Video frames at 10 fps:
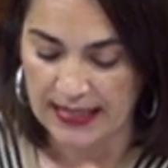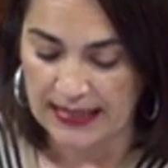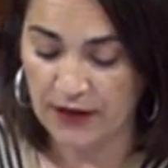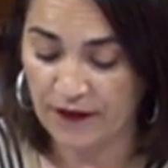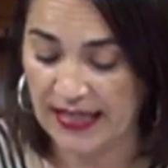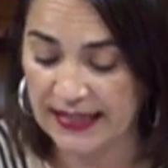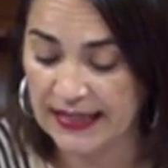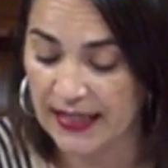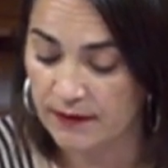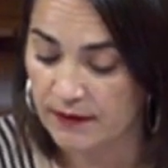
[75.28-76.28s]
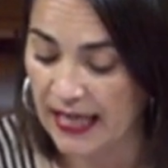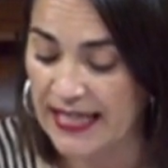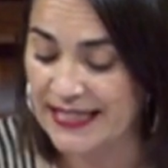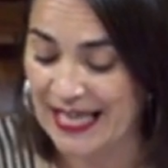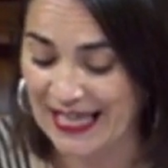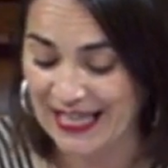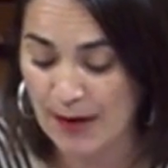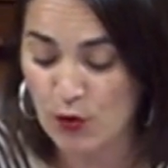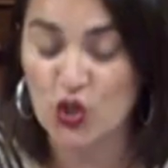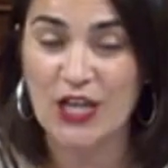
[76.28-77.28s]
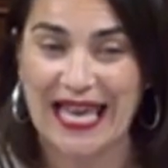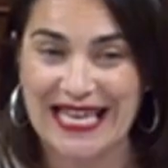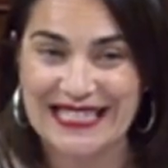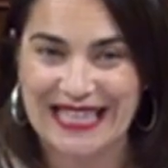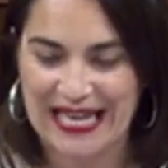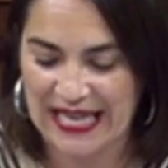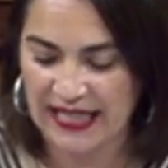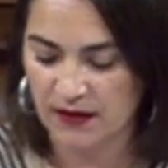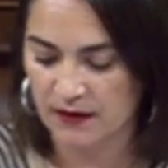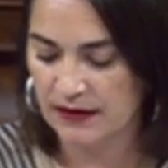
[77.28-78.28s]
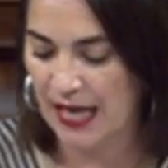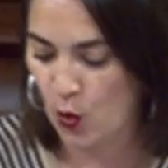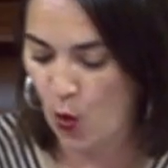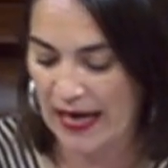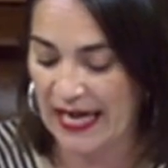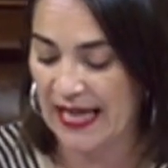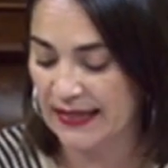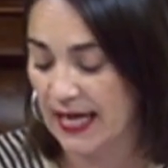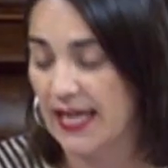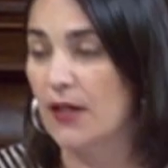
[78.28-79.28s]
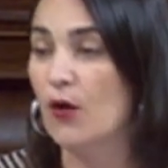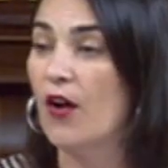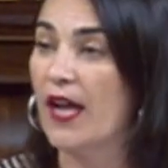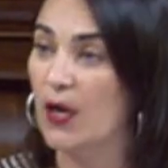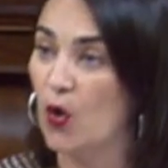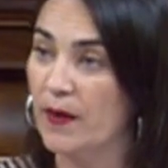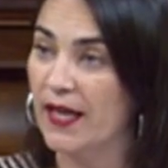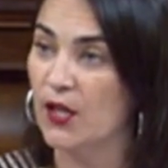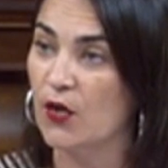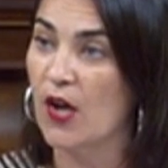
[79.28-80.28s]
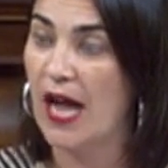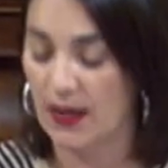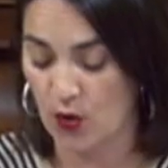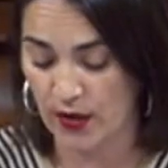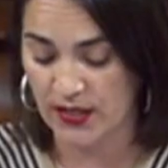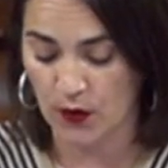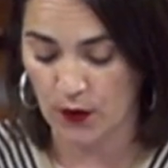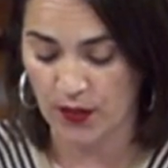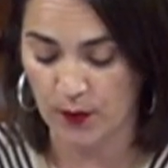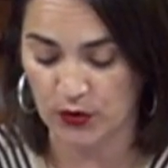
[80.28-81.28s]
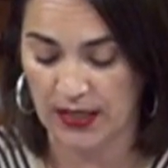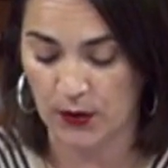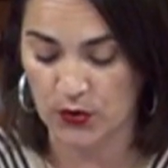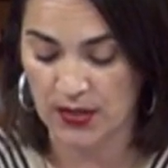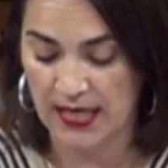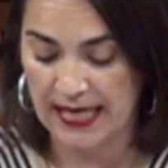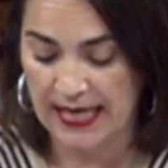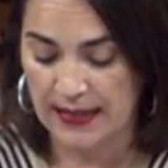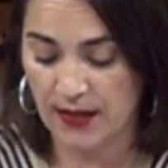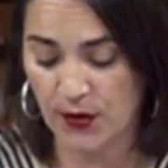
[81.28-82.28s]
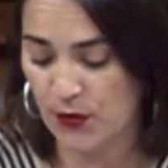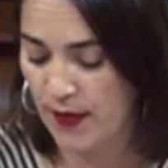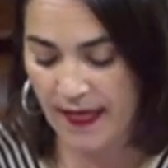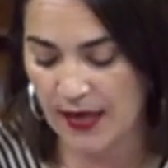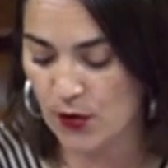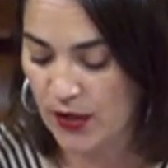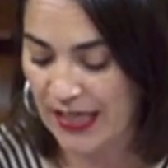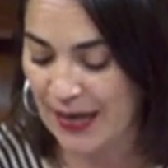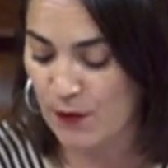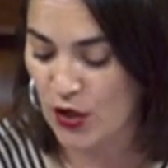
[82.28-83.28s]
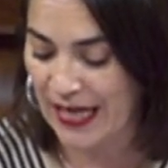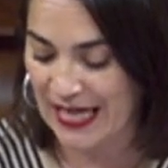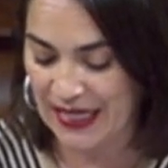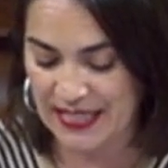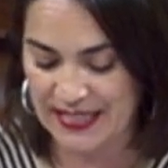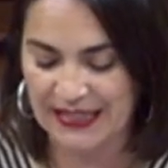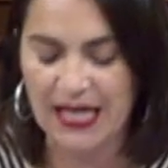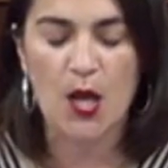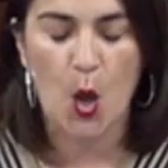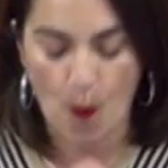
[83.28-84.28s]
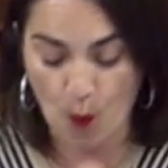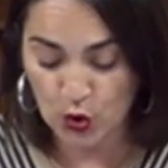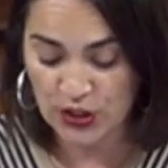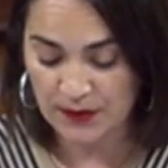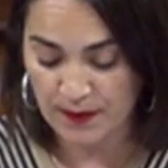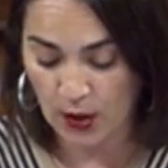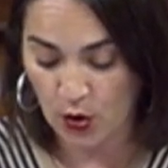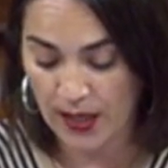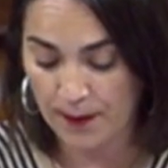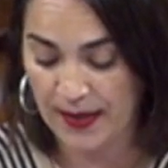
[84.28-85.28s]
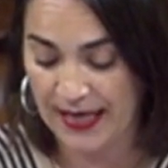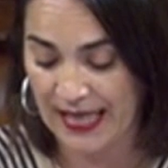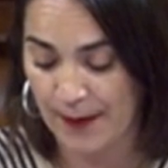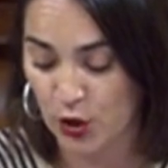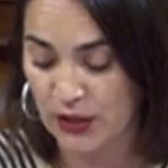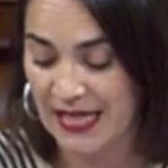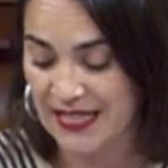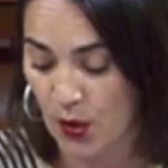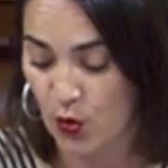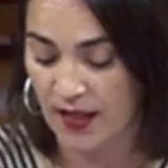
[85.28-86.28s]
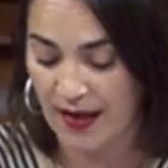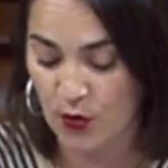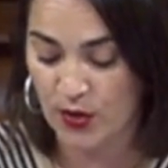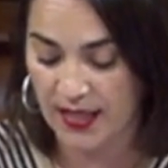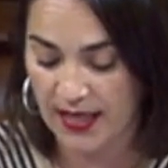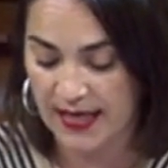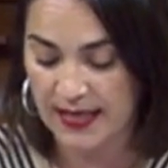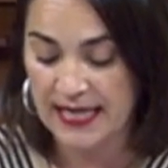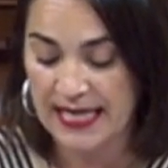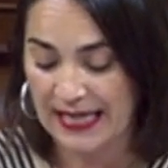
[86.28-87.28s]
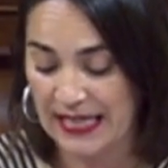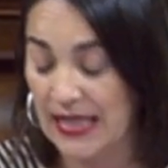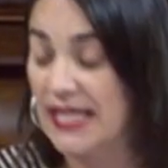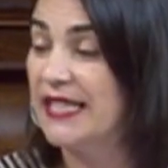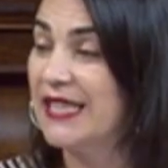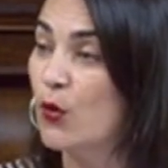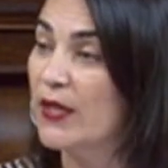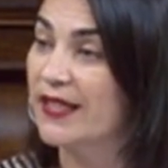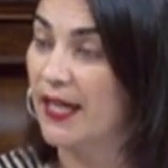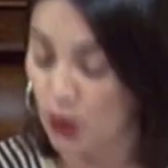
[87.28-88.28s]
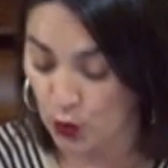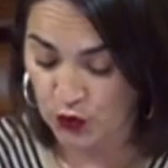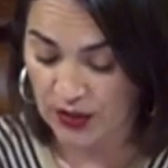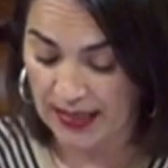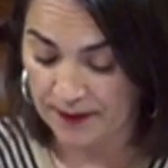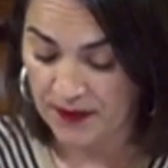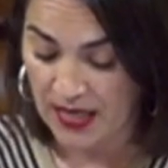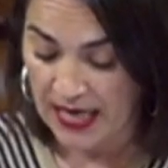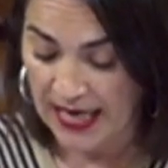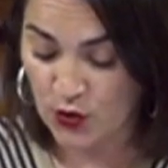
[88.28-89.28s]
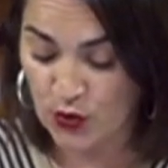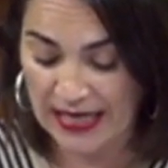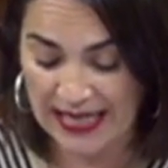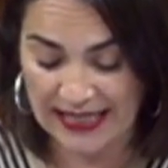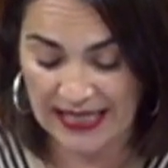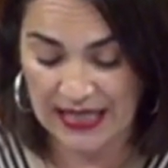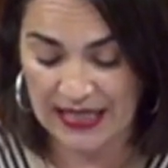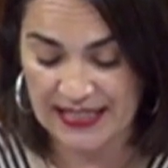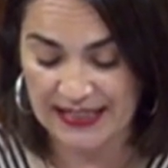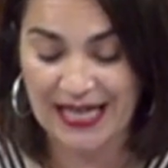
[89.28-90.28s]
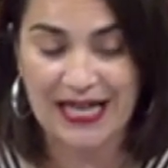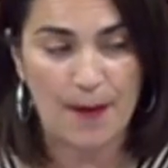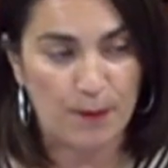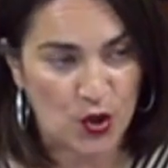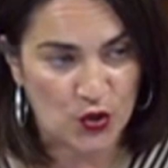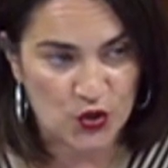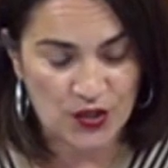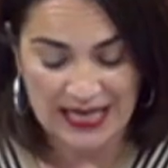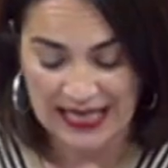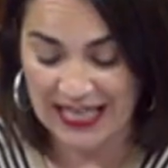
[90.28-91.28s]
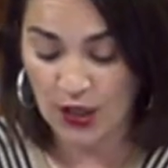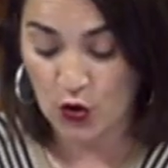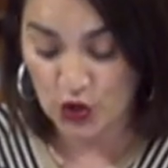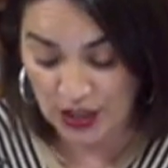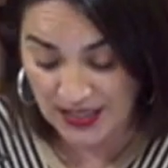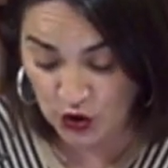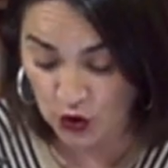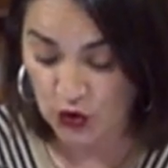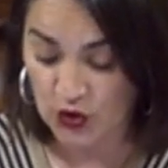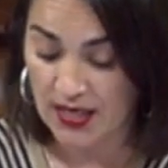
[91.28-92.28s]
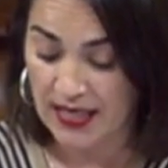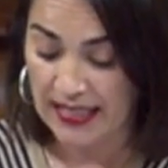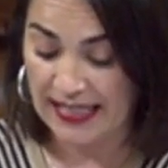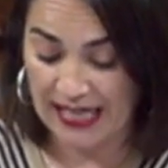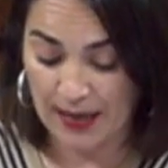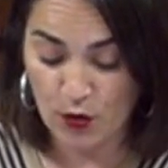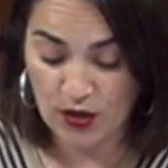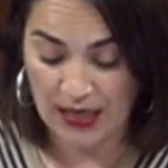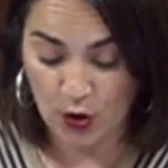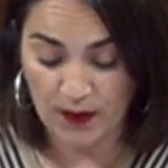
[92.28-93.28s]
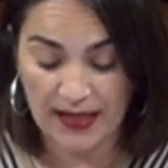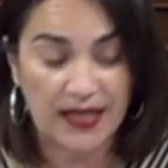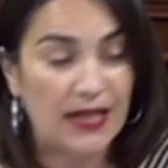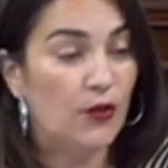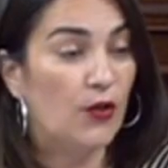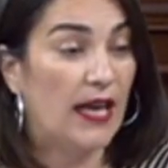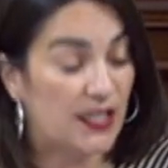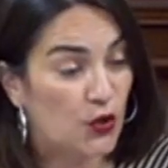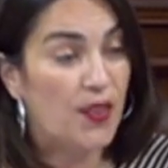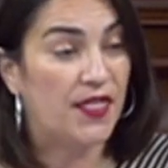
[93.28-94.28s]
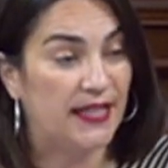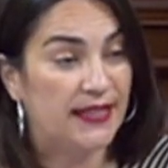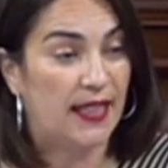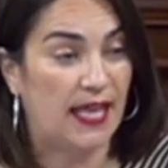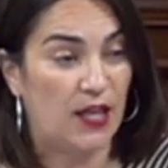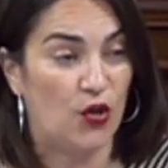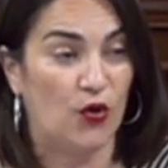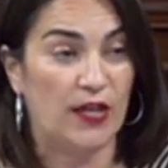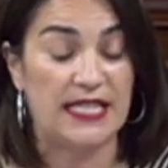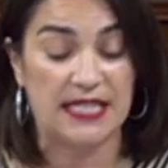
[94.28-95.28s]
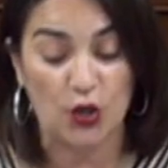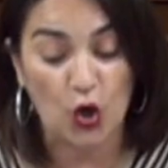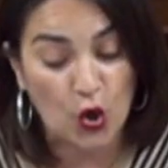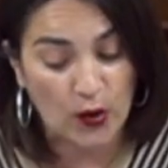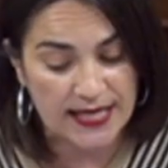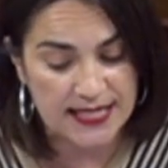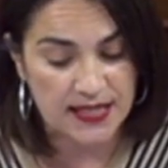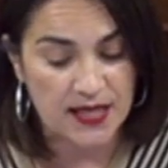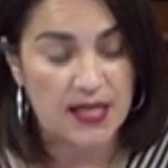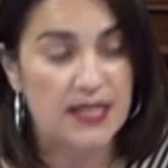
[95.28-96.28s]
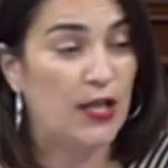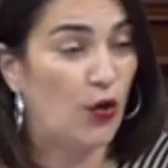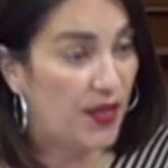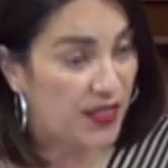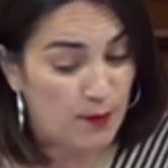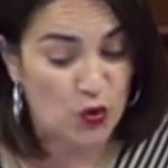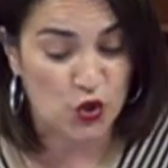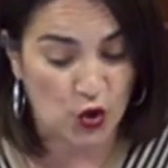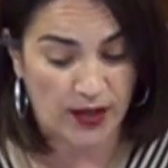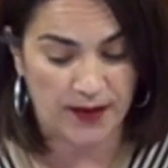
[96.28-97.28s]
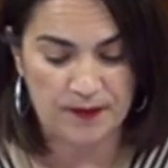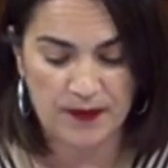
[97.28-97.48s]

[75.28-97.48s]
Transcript: Diferente es que queramos esta ley tal cual la ha traído el Gobierno al Congreso de los Diputados. Desde Ciudadanos creemos que necesita muchas mejoras para que aporte la seguridad jurídica que necesita nuestra industria. Es una ley que necesita cambios y consensos y creemos que el Gobierno es consciente de ello y si no lo es, se lo decimos hoy.